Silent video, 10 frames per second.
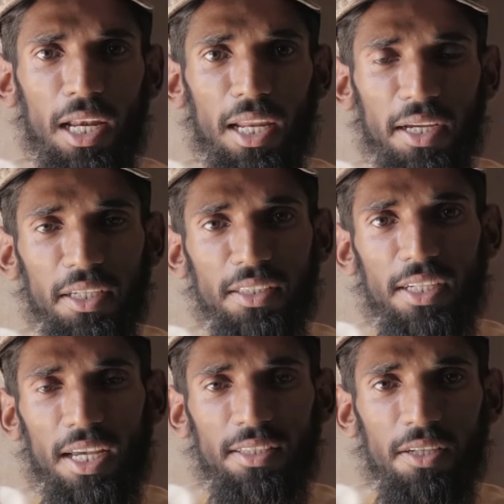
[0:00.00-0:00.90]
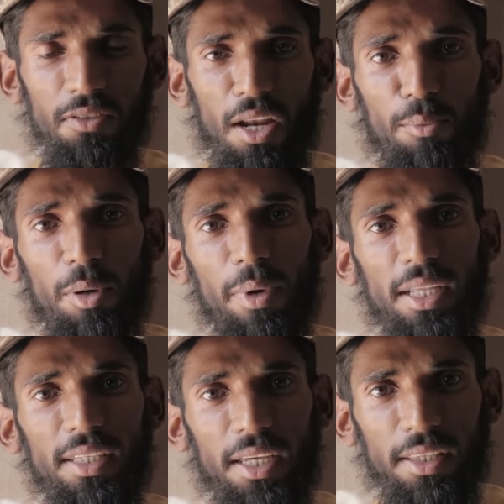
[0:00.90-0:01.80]
लेकिन जैसे
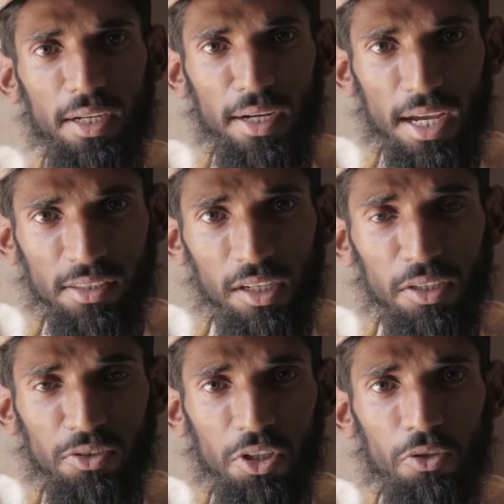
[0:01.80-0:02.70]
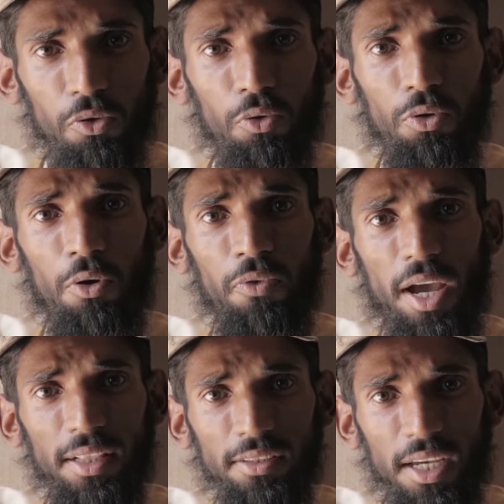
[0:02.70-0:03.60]
इस्लामाबाद के अंदर नेशनल इंस्टीट्यूट ऑफ
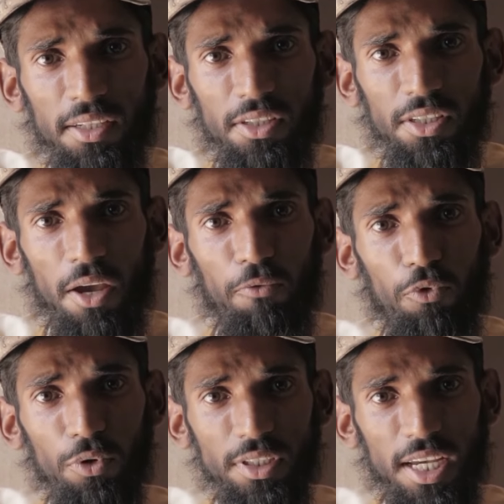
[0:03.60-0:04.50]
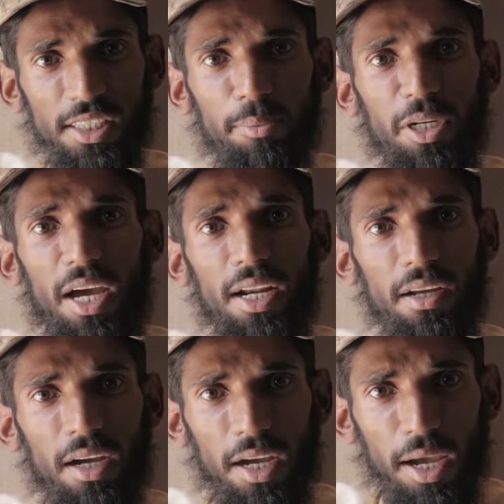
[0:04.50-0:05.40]
हेल्थ साइंसेज है वो जैसे बना
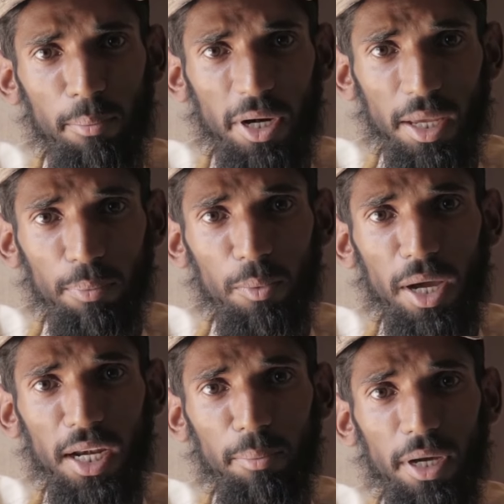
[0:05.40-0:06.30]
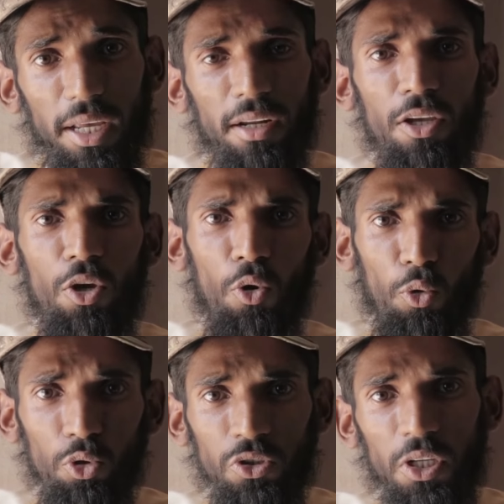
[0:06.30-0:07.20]
रहा है बड़े पैमाने पर
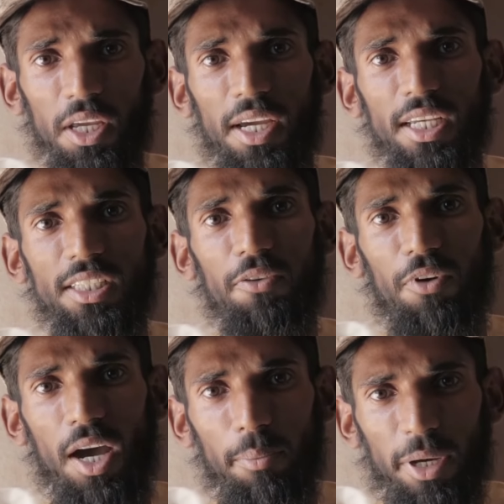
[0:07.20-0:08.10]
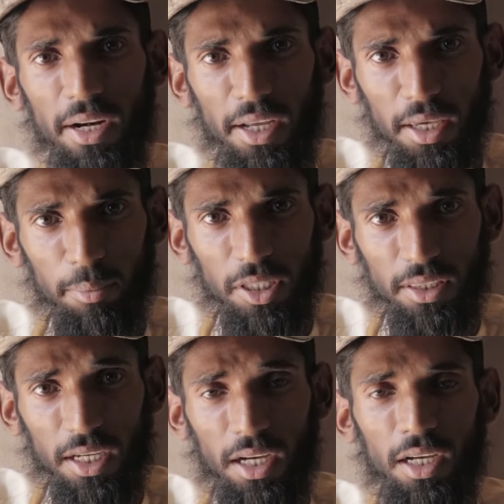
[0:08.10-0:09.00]
उस तरीके से वहां पर नहीं
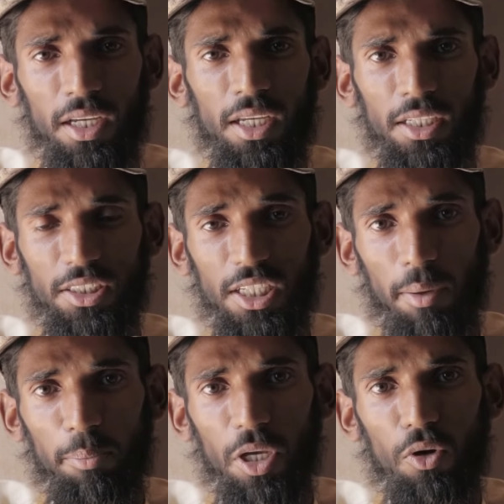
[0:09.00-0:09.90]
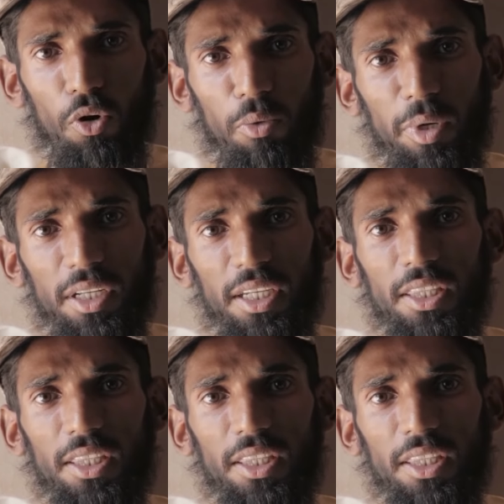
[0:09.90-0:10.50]
बनता जब भी गवर्नमेंट की